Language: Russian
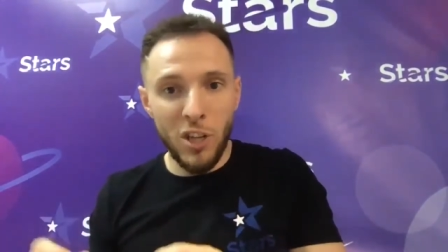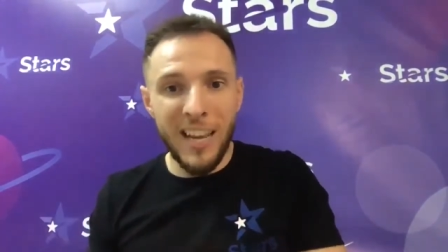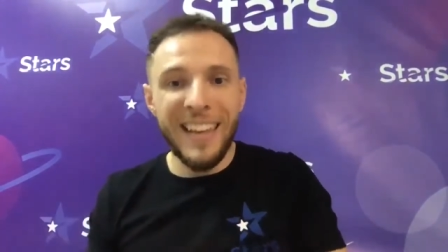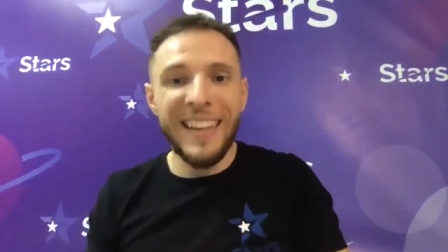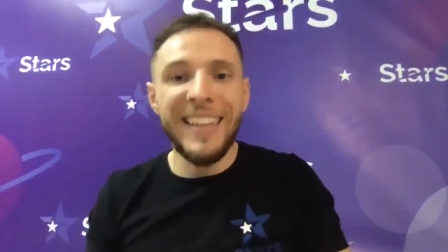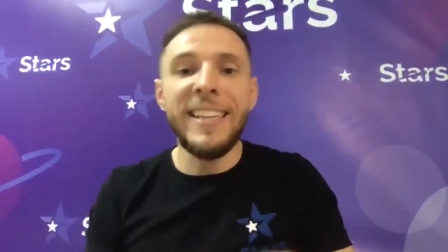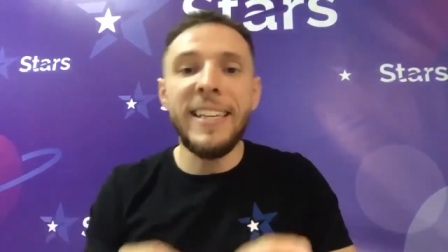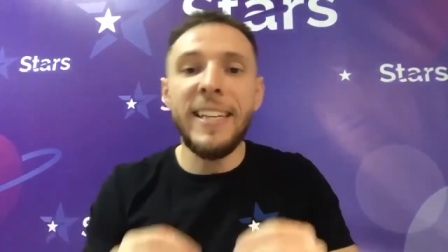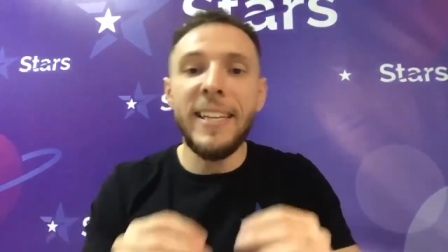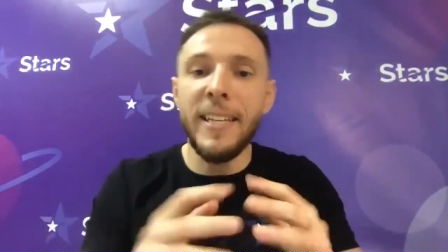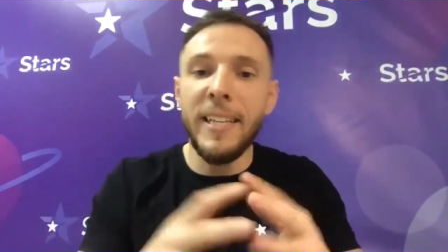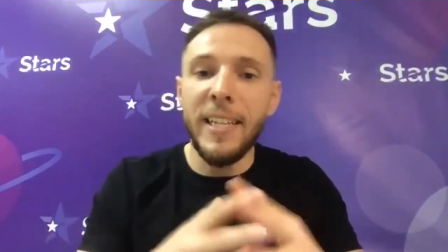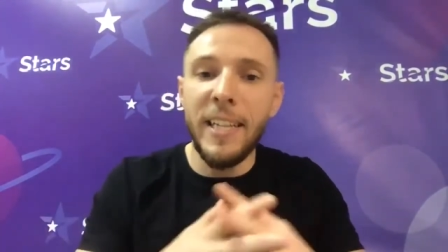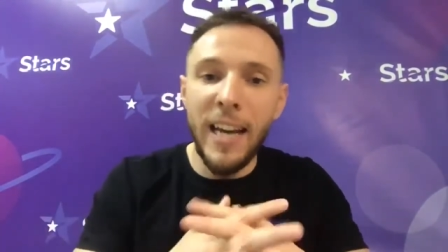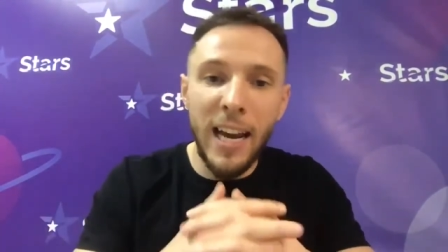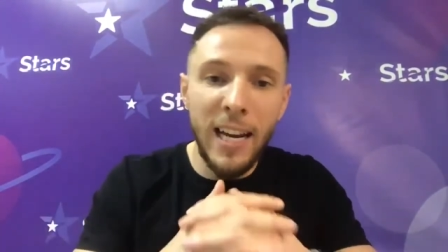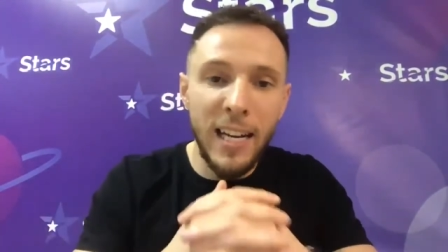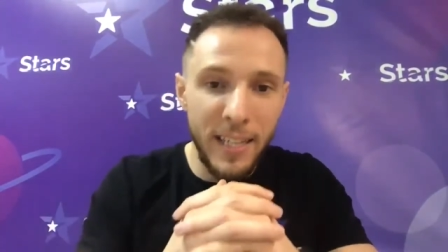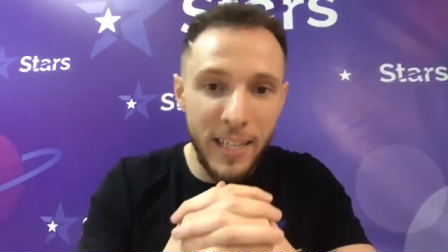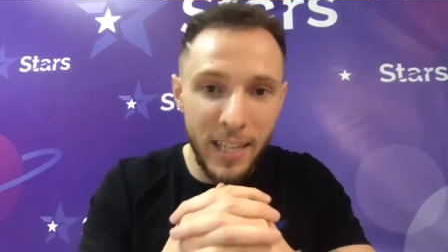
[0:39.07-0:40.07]
и не теряли
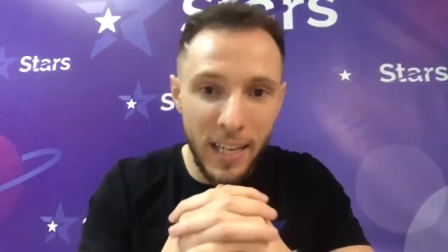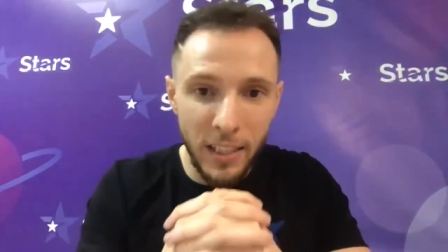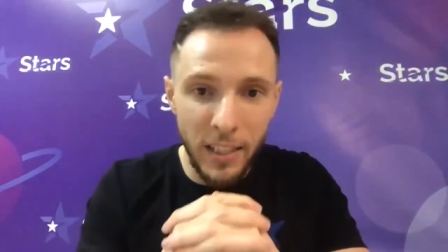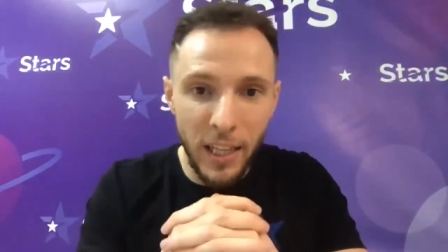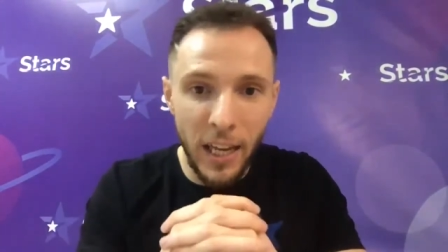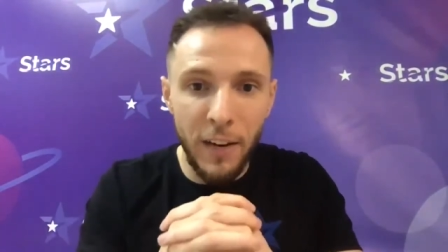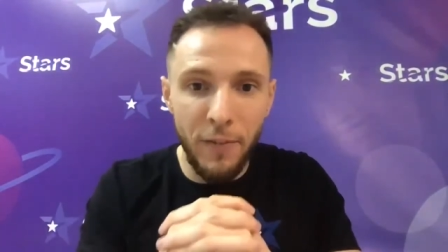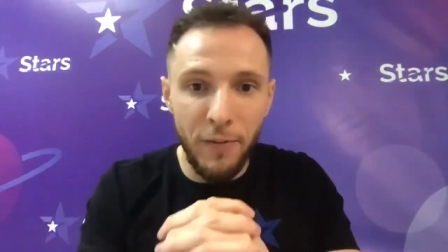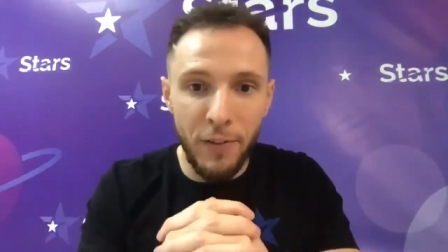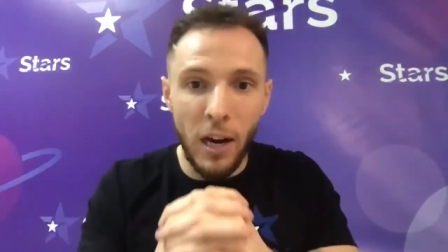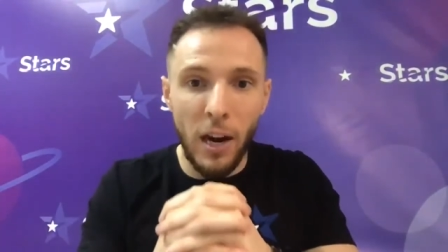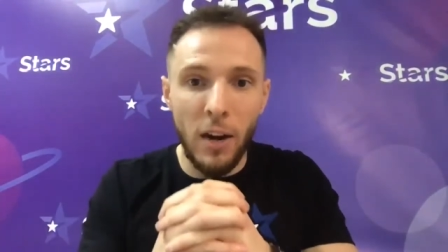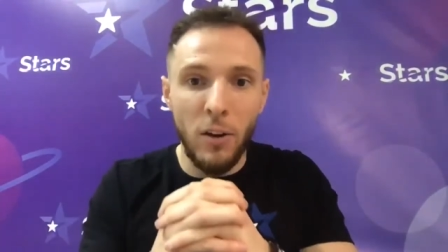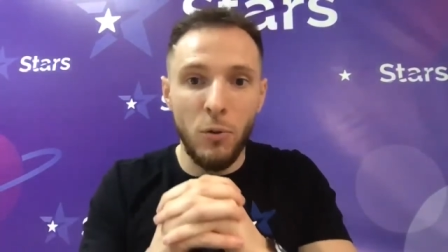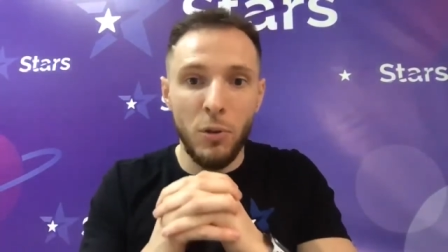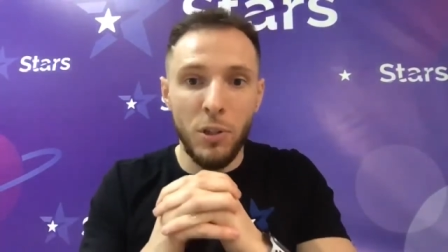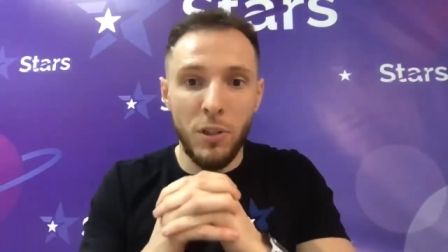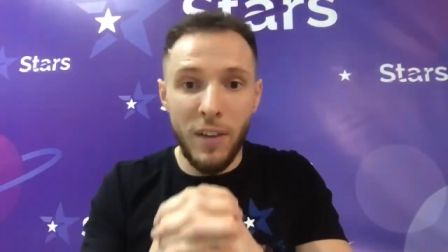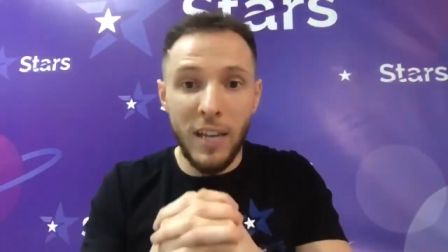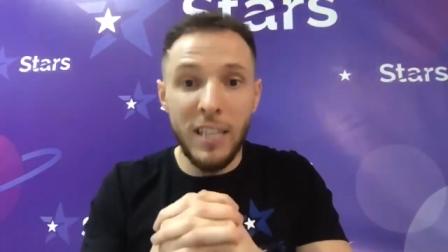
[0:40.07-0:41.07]
никогда реферальную
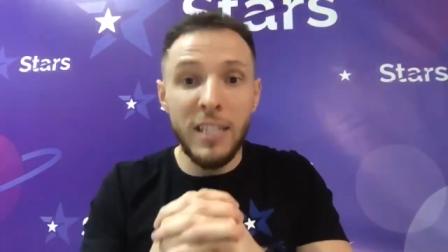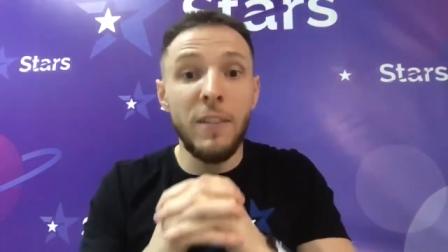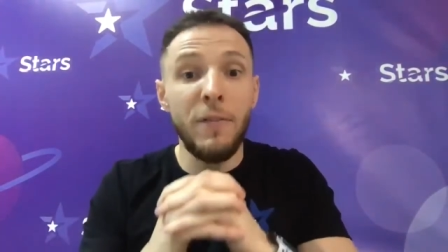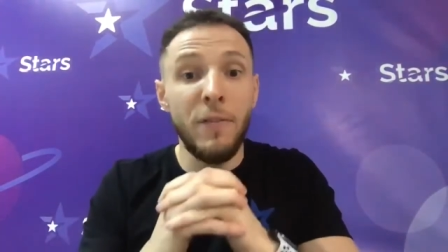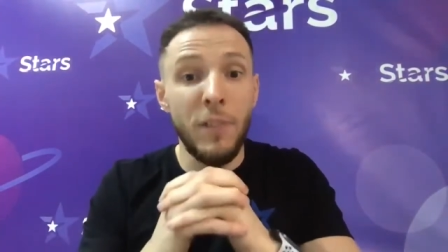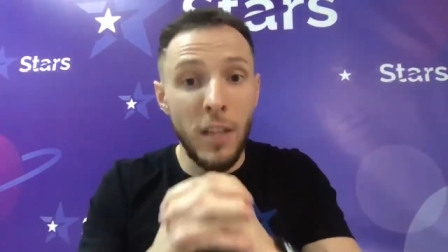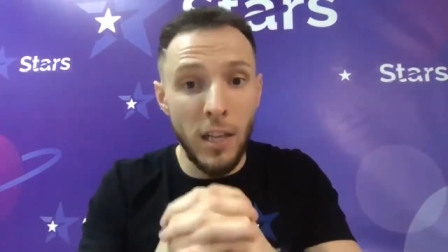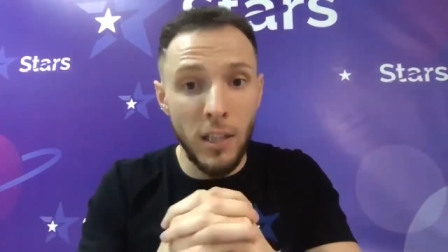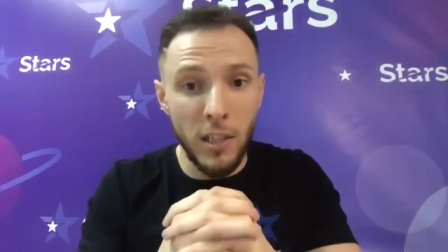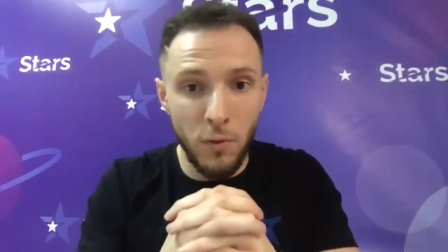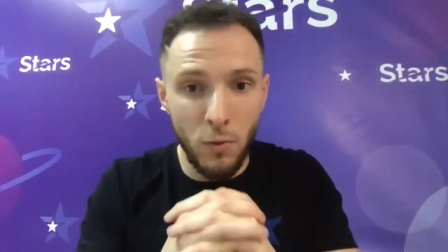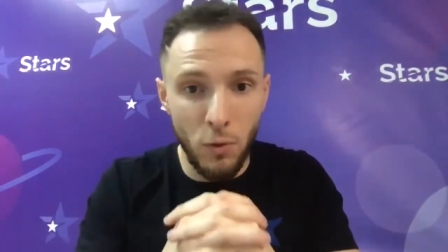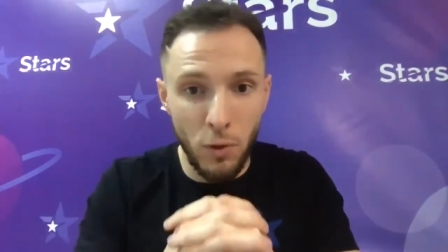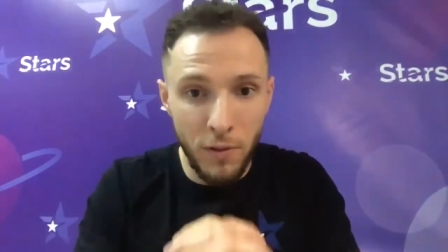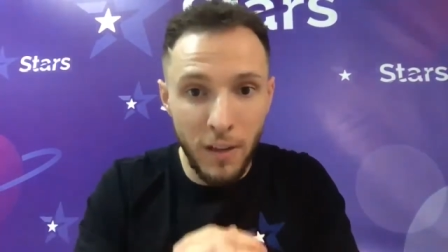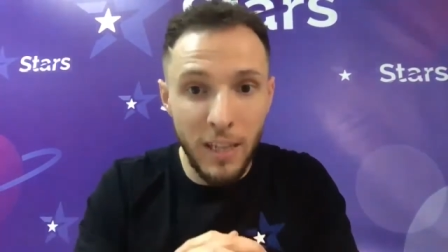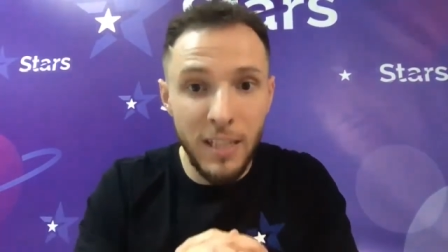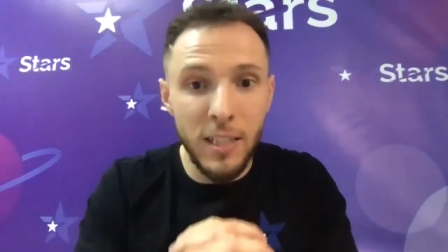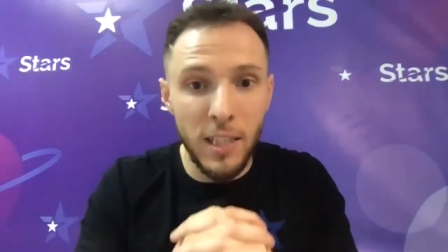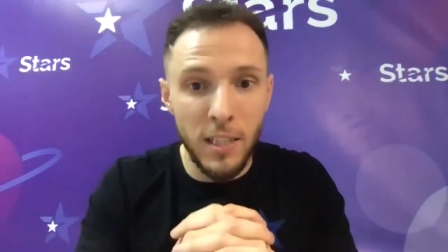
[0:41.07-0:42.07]
связь и финансовую
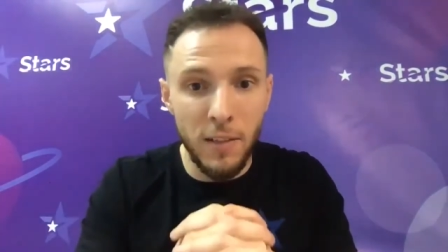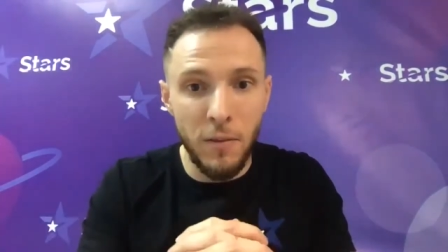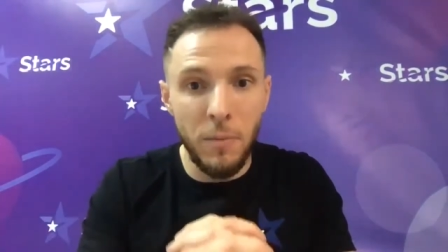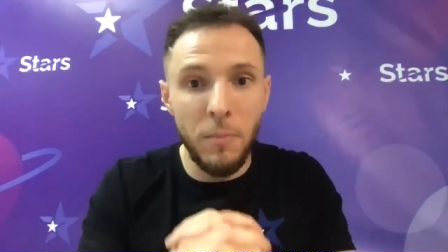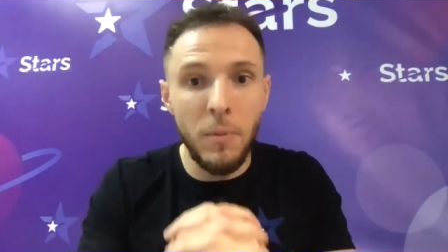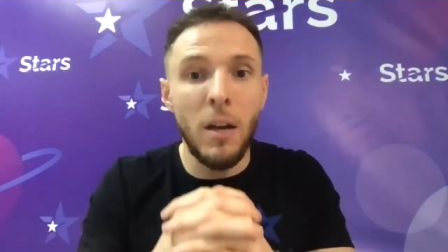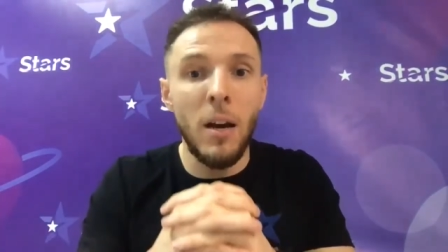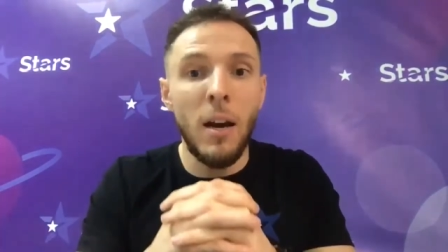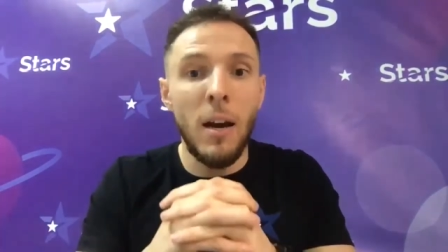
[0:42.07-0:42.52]
связь со своими